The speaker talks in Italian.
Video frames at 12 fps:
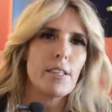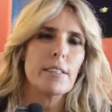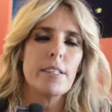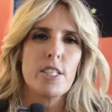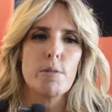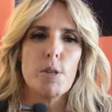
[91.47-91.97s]

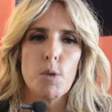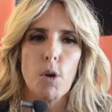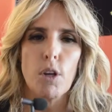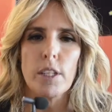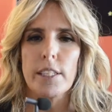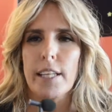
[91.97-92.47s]
tantissimi
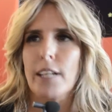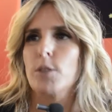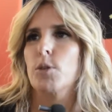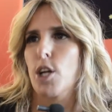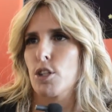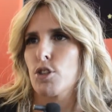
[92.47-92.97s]
ruoli danno
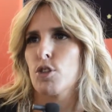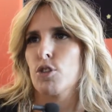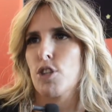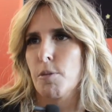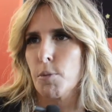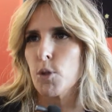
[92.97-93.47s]
un grosso
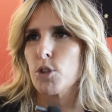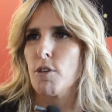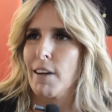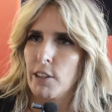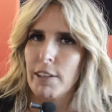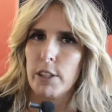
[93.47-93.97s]
contributo,
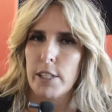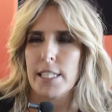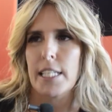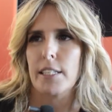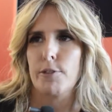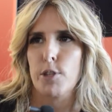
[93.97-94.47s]
vanno
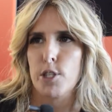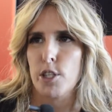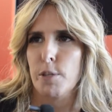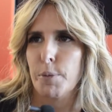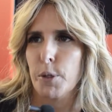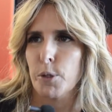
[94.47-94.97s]
valorizzate forse
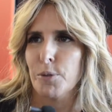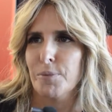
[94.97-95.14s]
di più